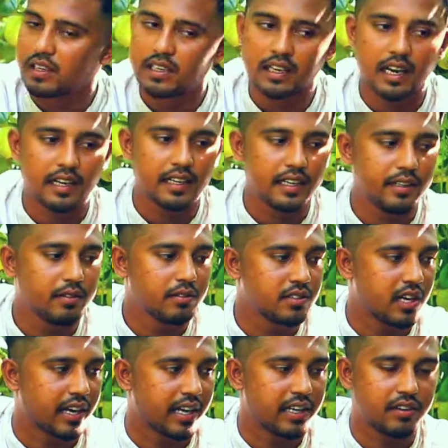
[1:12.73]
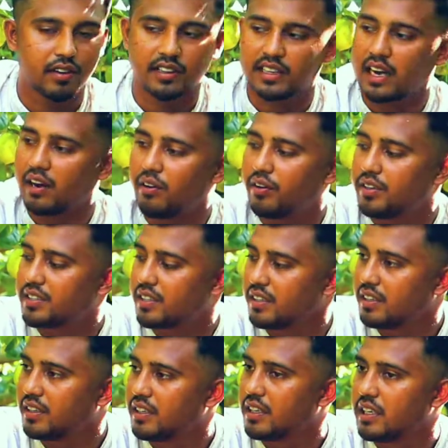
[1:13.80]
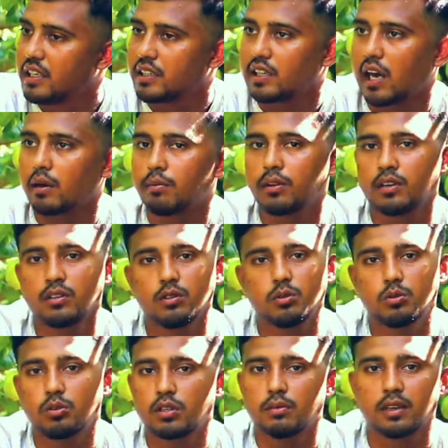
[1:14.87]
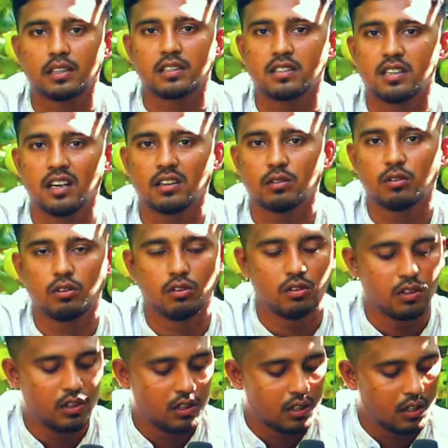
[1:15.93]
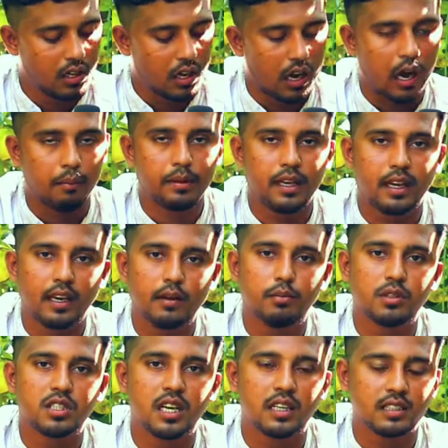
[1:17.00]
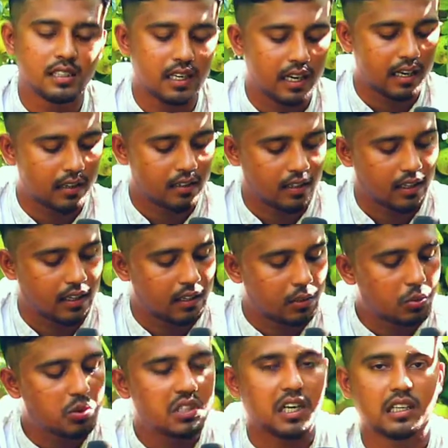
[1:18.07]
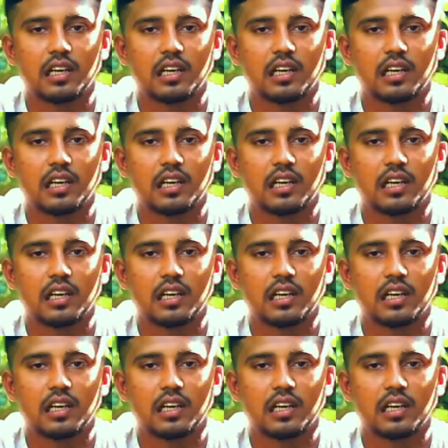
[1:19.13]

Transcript: কেটে কেটে কিন্তু ছাটাই করে দেওয়া হয়েছে তারপরে কিন্তু ঢুকতে পারতেছি না তো আমি এখানে বসে আছি আর দুইটা